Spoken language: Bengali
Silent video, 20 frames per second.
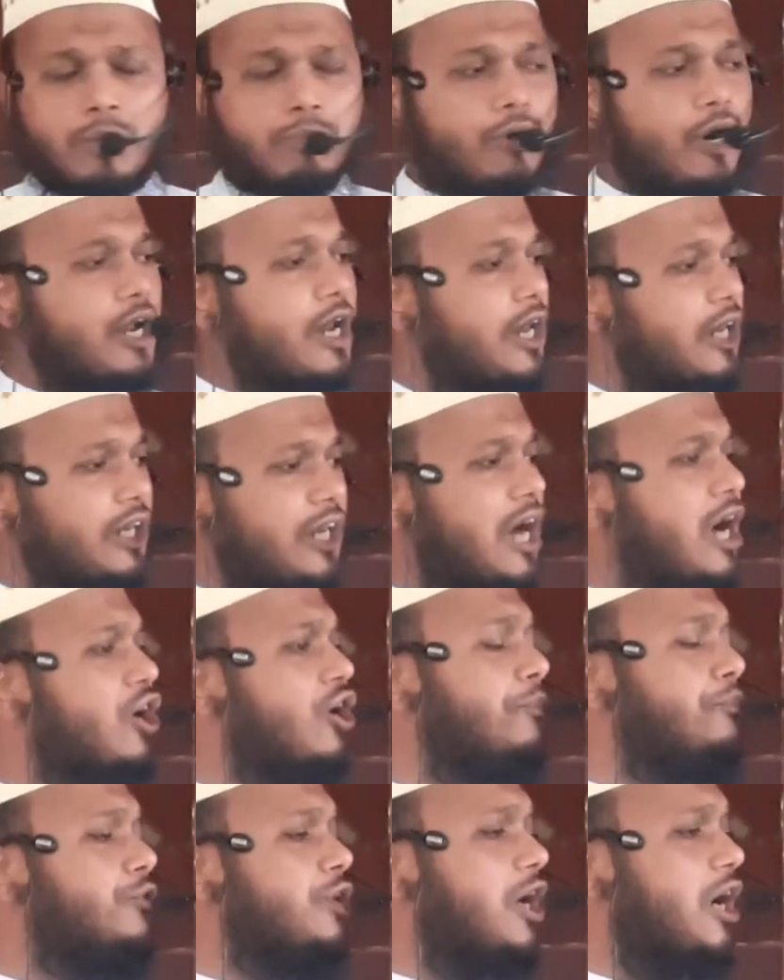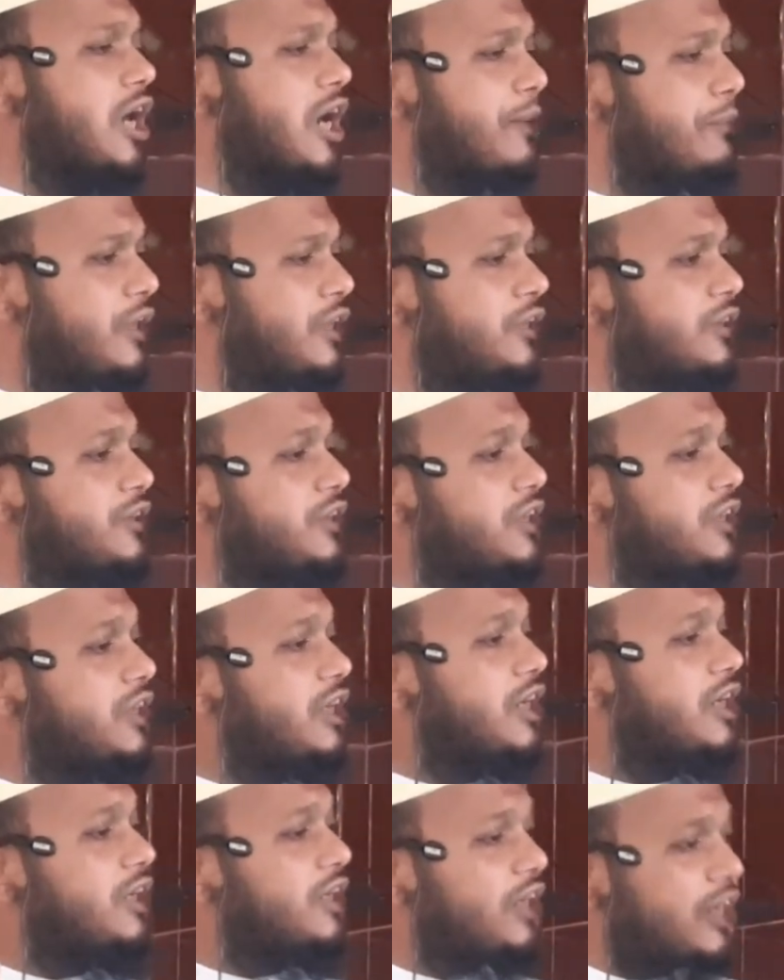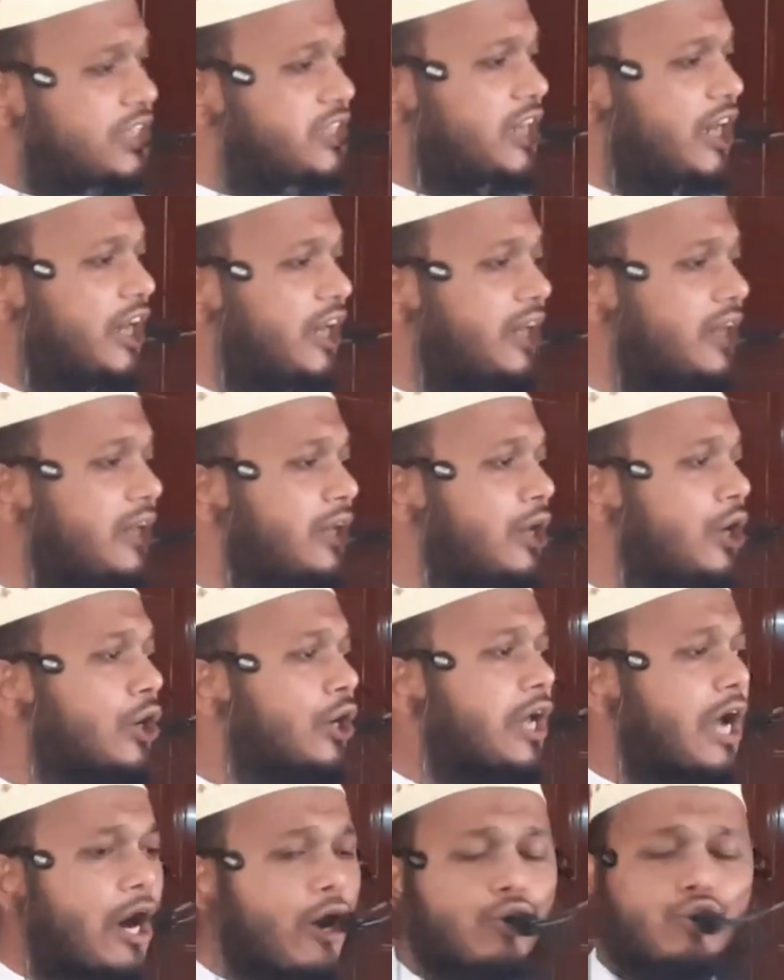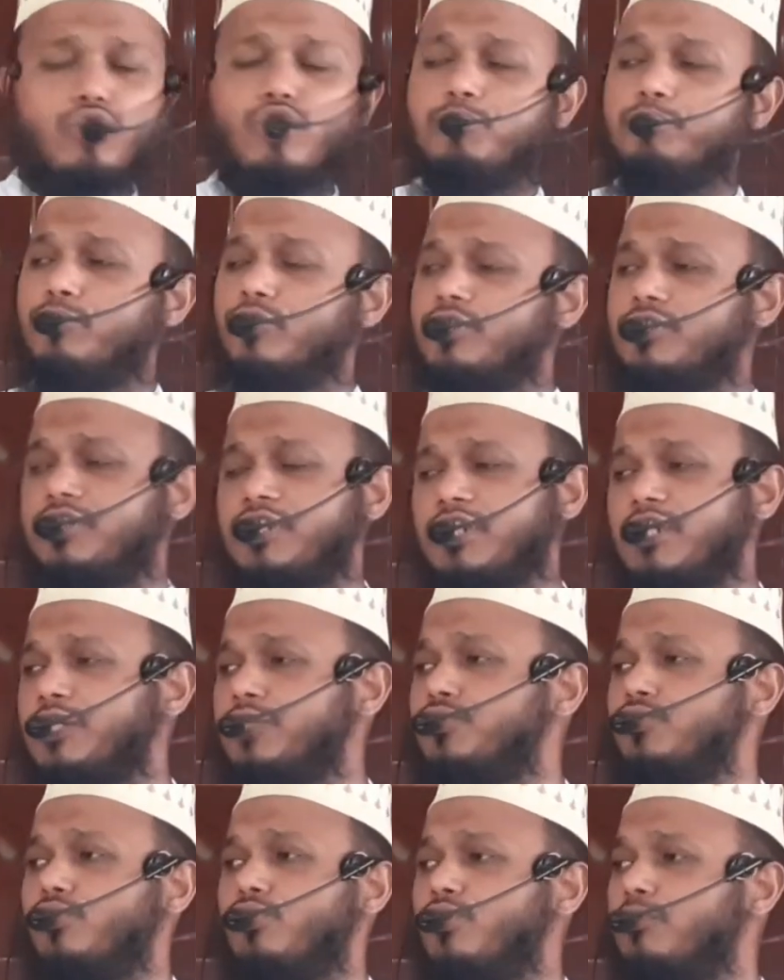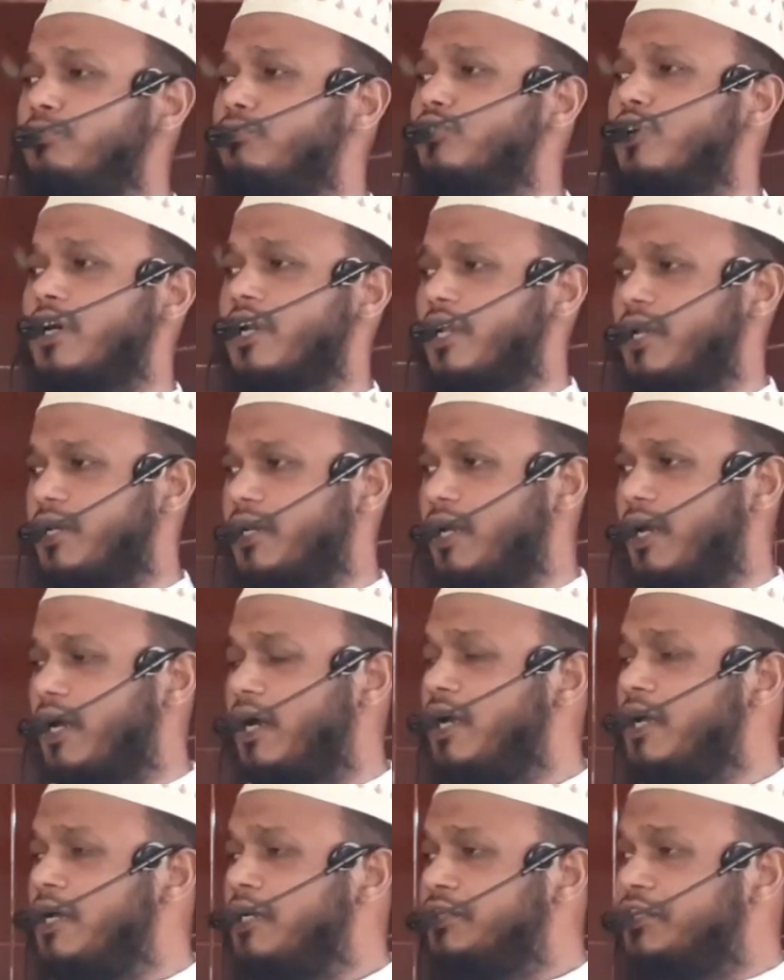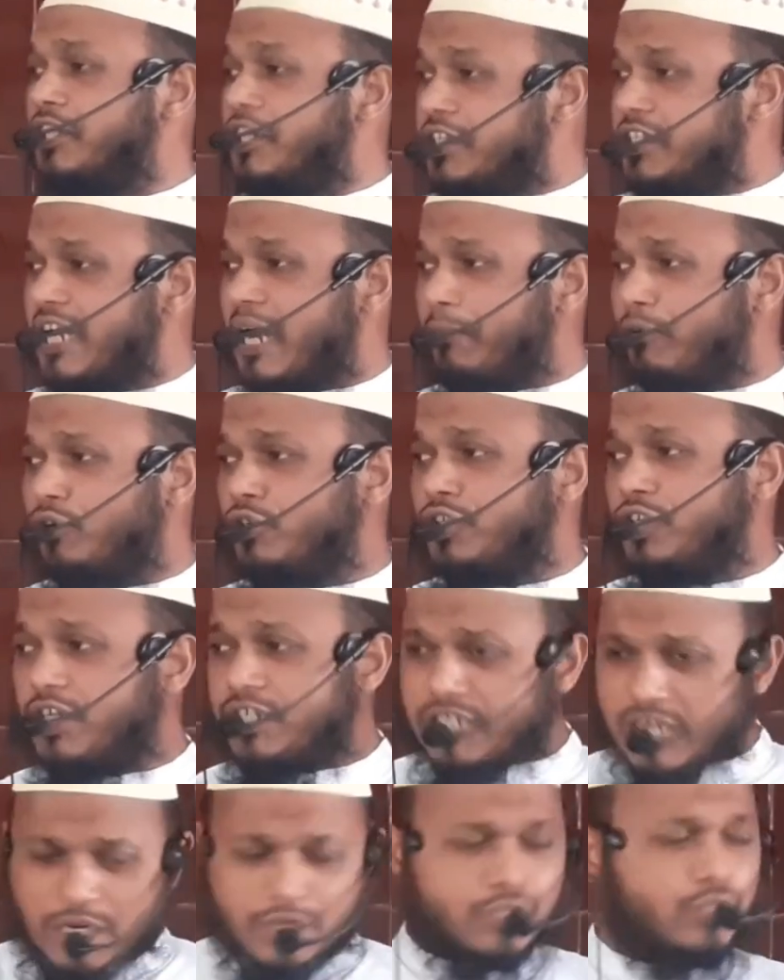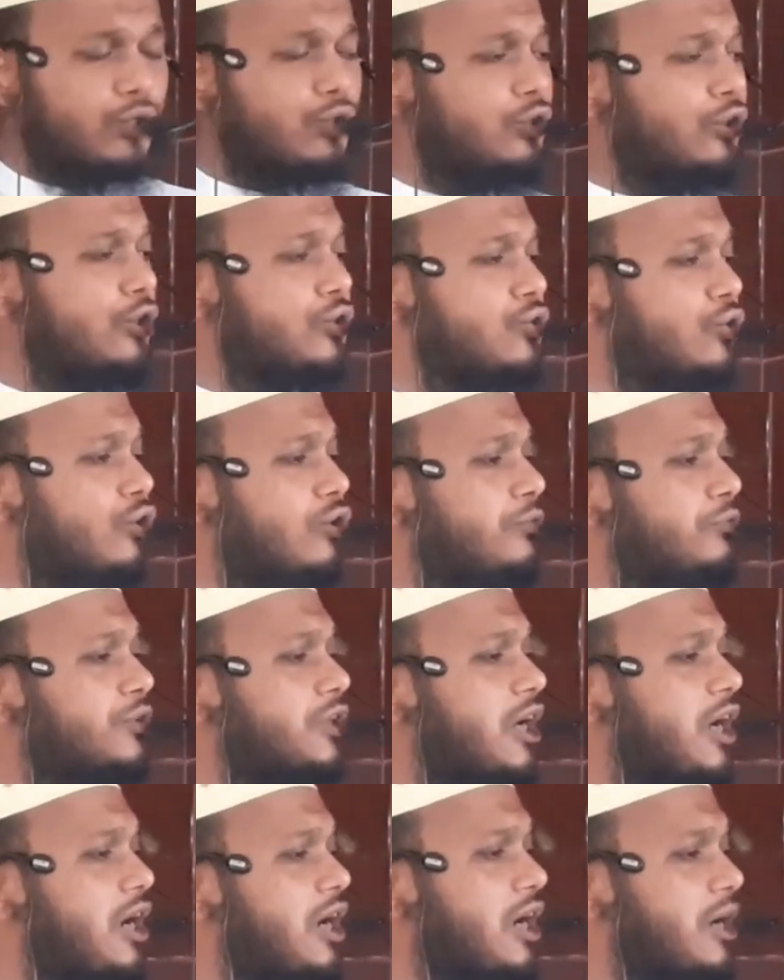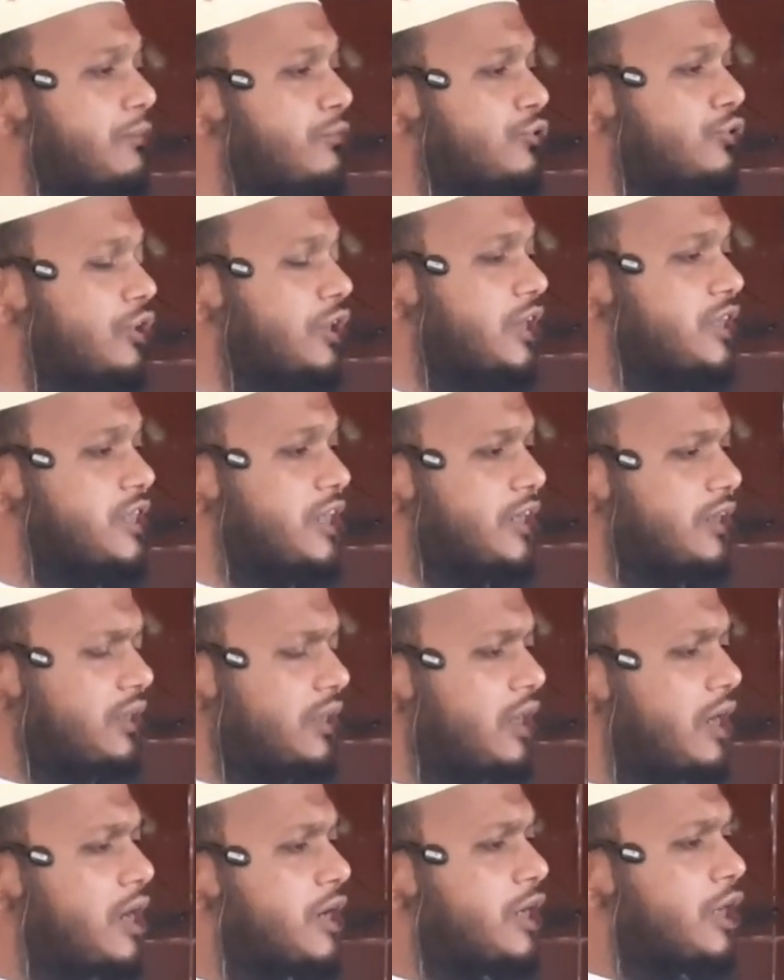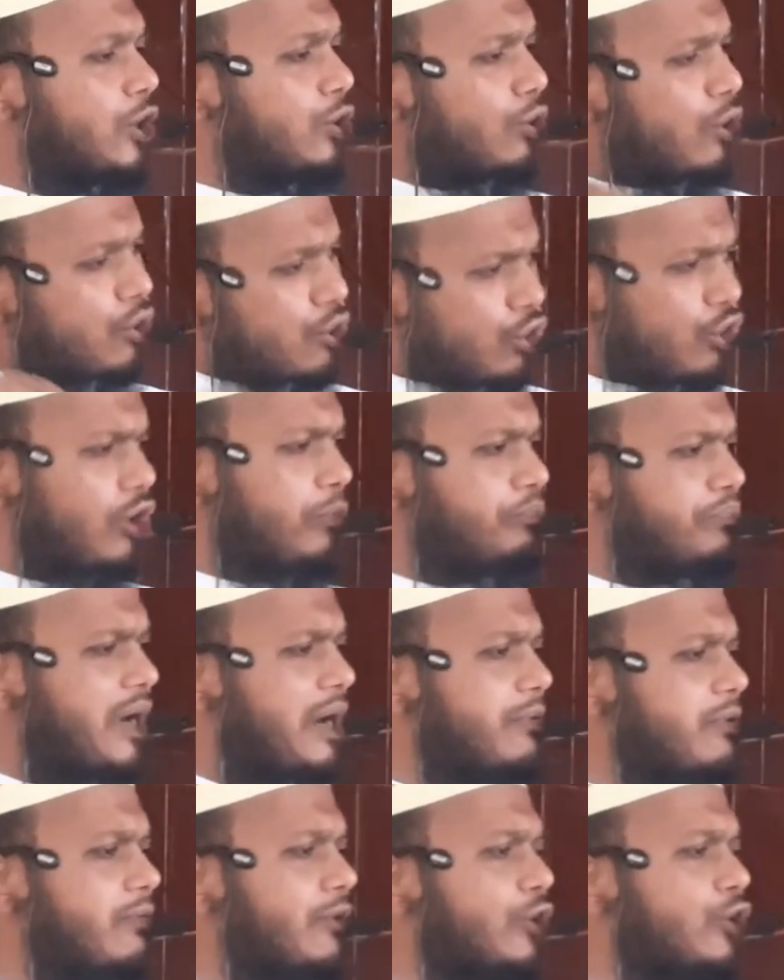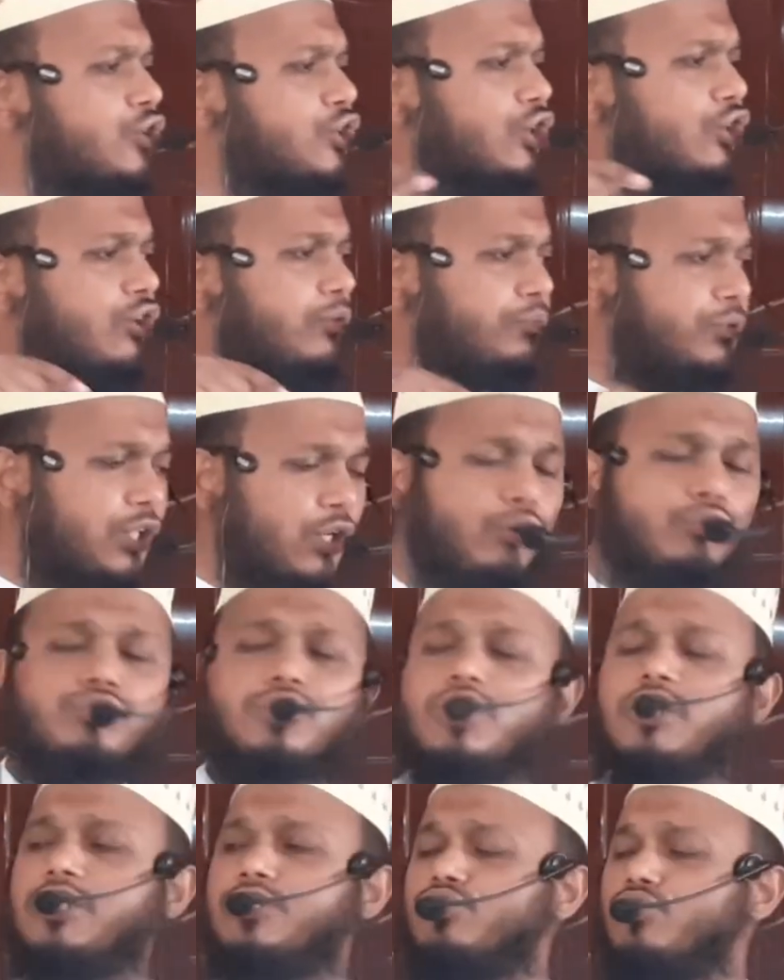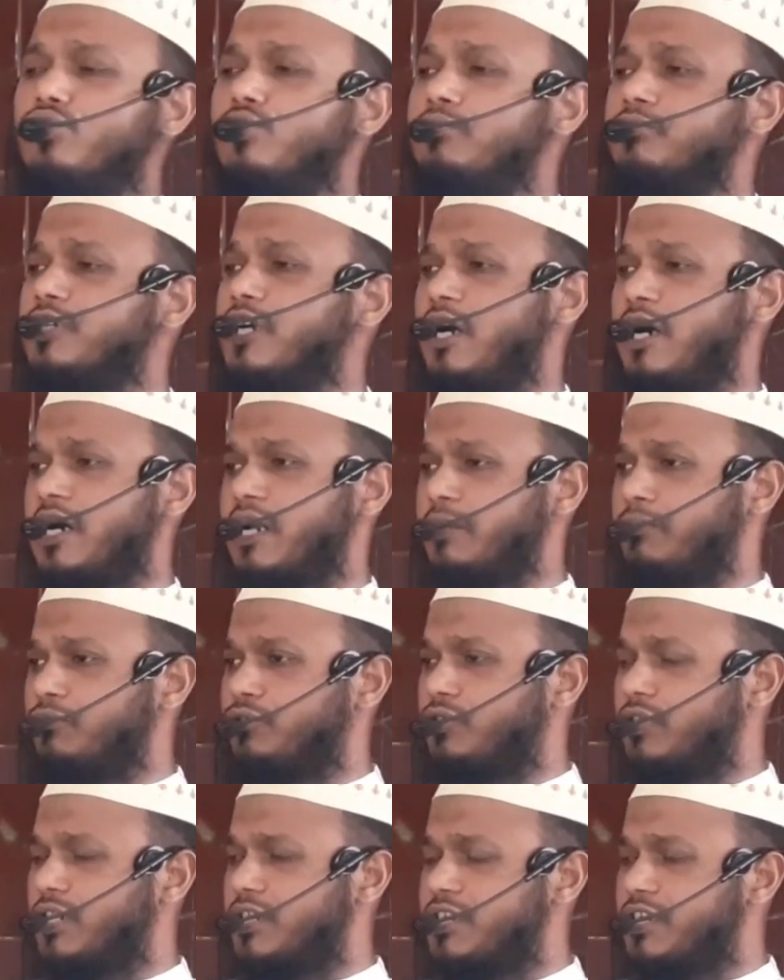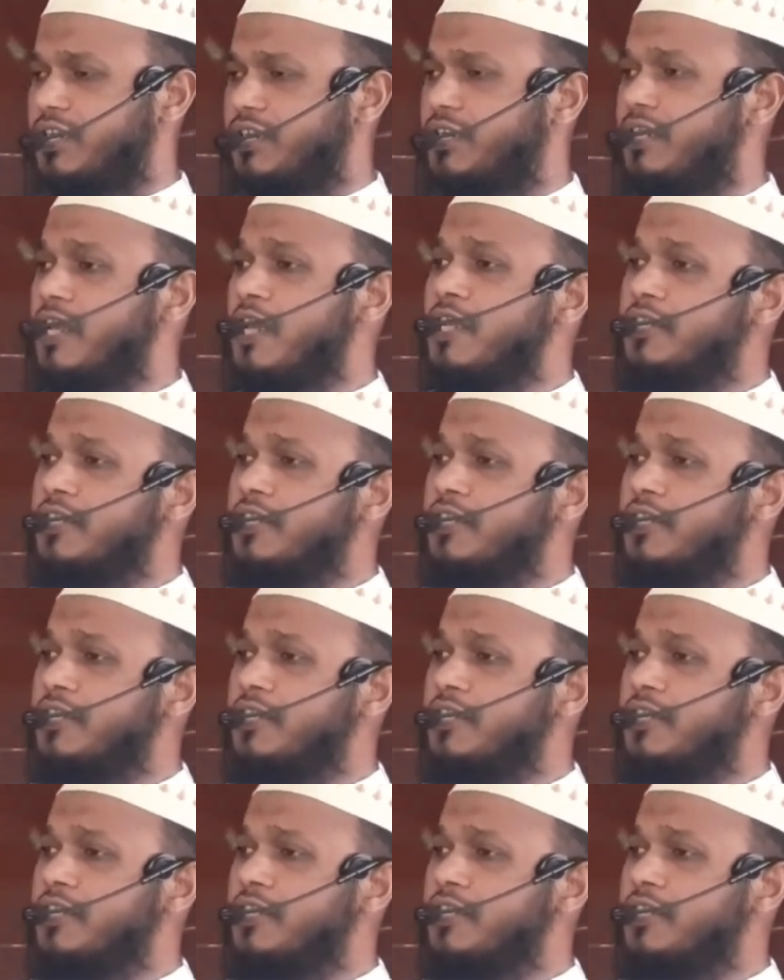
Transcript: মহান আল্লাহ রবুল আলমিন তিনি নিজে কারোর ওপর তিনি জুলুম করেন না তিনি যেমন নিজের জন্য জুলুমকে হারাম করেছেন ঠিক অনুরূপভাবে মানুষের উপরেও তিনি জুলুমকে হারাম করেছেন